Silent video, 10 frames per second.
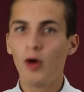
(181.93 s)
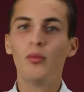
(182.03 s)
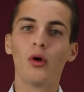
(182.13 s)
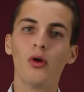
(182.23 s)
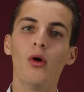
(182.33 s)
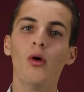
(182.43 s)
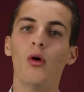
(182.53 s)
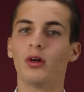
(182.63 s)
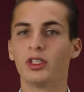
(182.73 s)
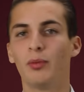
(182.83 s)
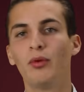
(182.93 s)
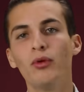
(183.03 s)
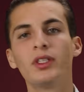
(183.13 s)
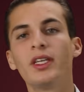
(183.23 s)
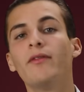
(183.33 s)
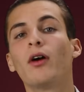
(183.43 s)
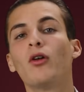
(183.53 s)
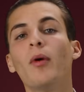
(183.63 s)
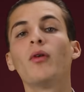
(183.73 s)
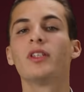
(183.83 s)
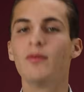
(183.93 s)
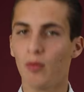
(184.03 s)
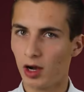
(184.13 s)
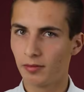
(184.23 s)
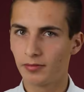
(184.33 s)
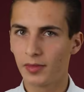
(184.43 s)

Pour le haut, on dit plus, et vers le bas, on dit moins.